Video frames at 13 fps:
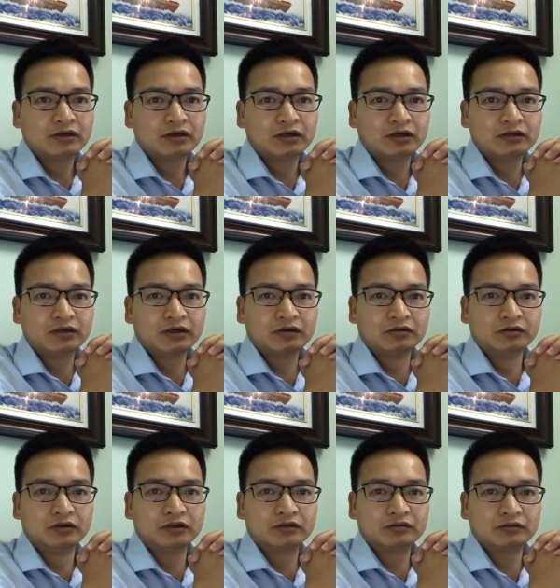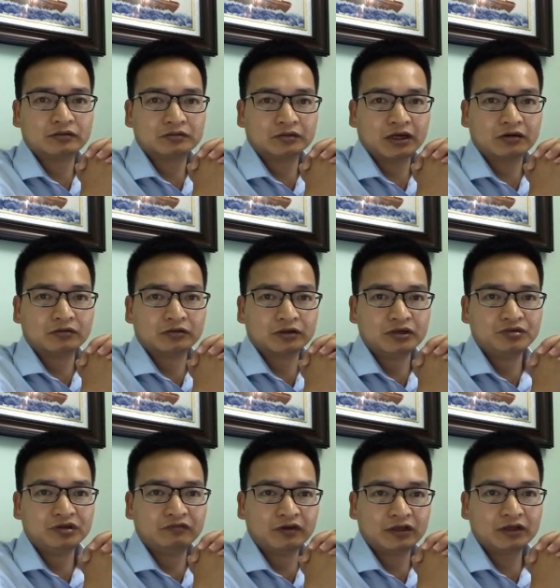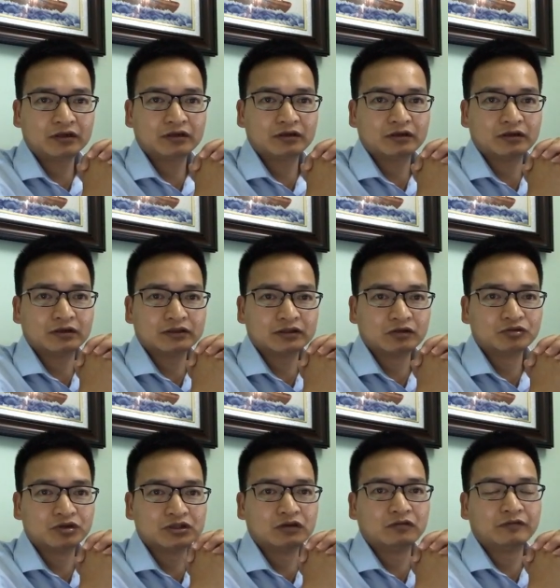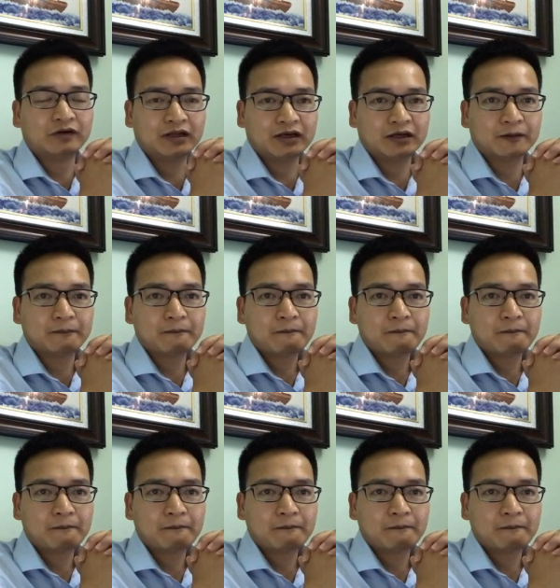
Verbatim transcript: à, những cái ngồi chúng ta ngồi tư duy phân tích sâu chuyên sâu về vấn đề